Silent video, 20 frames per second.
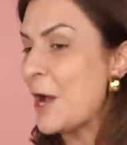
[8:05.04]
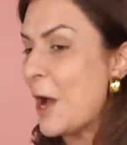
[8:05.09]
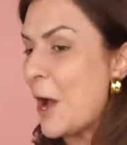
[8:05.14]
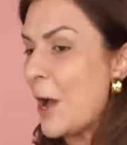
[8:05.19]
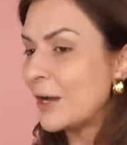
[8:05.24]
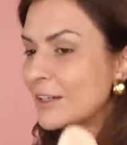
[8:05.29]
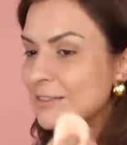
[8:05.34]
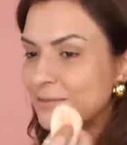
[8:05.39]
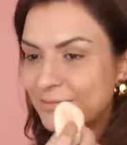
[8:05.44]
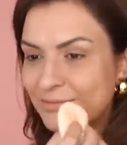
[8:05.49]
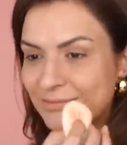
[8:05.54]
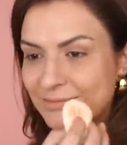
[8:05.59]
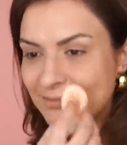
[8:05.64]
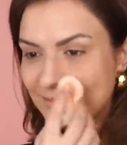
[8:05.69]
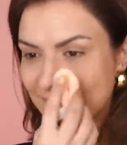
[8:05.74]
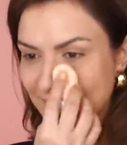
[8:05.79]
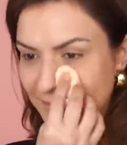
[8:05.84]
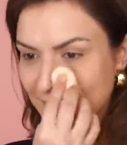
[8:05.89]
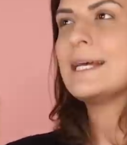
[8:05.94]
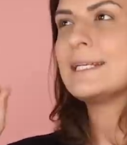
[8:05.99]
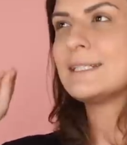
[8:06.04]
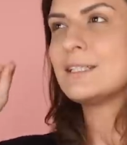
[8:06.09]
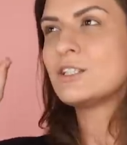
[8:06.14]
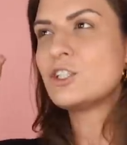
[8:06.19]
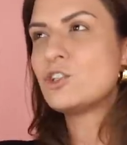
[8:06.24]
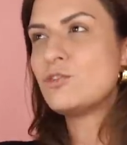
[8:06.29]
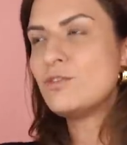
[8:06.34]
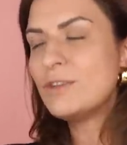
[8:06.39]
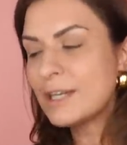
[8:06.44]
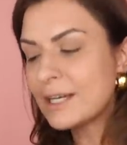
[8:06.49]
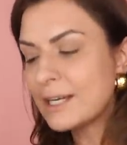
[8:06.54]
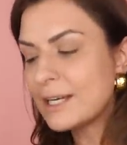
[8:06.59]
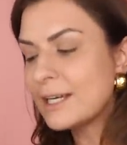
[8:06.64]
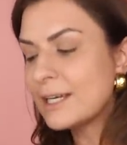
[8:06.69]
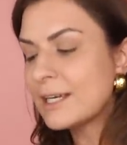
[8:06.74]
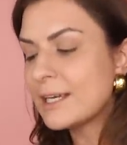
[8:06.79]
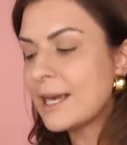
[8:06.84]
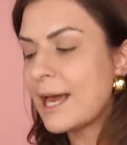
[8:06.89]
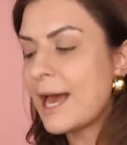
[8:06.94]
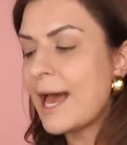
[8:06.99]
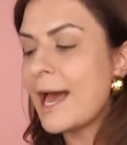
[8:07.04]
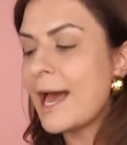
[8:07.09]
ja. Es ist schwierig,